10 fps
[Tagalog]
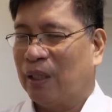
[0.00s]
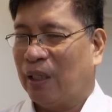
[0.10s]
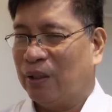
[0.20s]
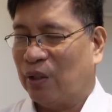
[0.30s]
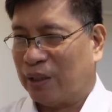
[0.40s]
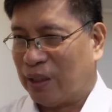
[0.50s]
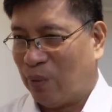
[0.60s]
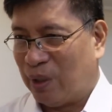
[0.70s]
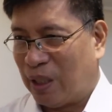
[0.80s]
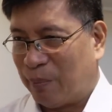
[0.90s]
uh, ng
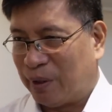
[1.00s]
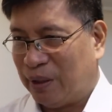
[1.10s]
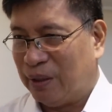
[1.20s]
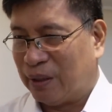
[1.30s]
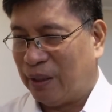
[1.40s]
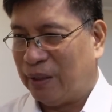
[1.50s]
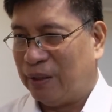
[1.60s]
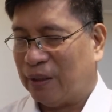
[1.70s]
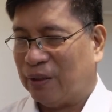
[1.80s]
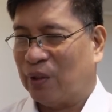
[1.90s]
asawa ng kapatid na
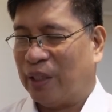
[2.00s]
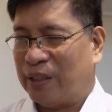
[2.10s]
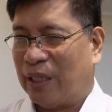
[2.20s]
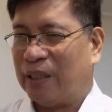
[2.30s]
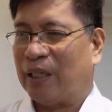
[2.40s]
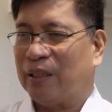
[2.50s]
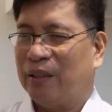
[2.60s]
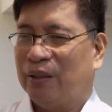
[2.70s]
Tenny at ng kanyang anak